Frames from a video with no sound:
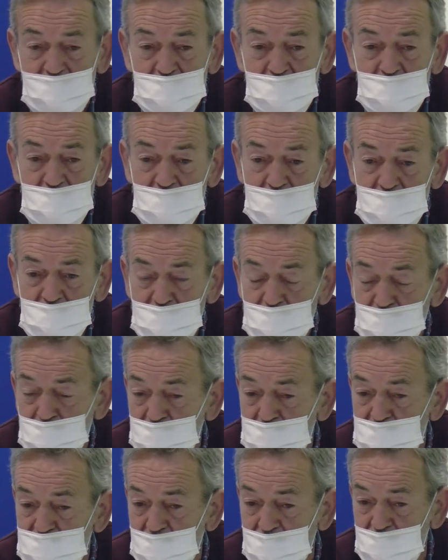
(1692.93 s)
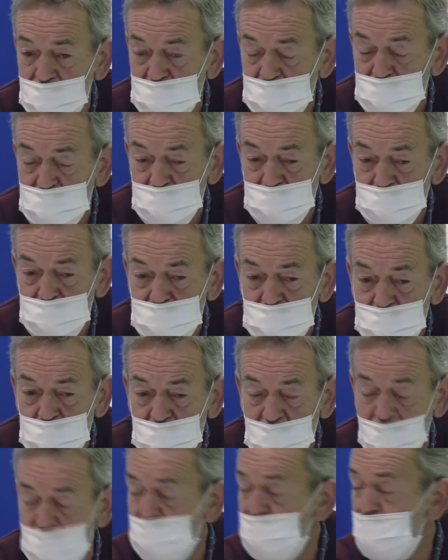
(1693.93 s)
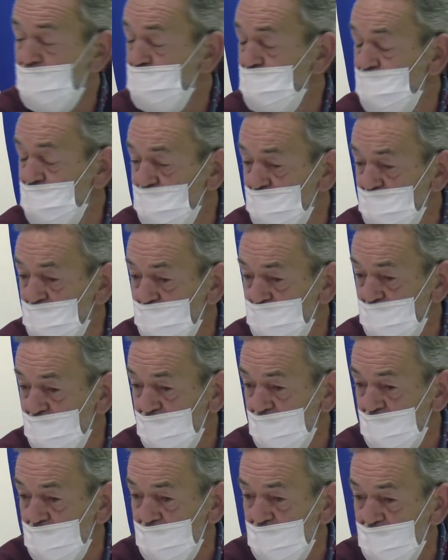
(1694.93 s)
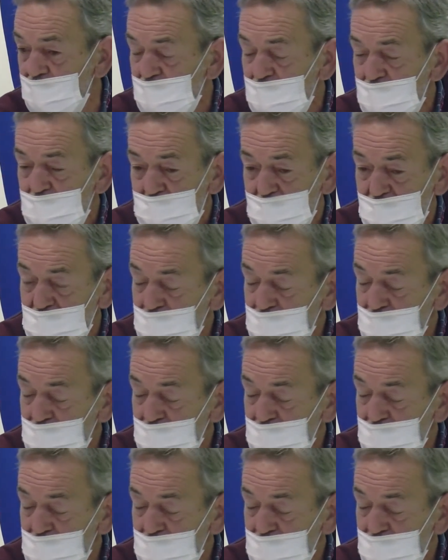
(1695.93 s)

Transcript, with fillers: en donde están, hay una zona también para, para,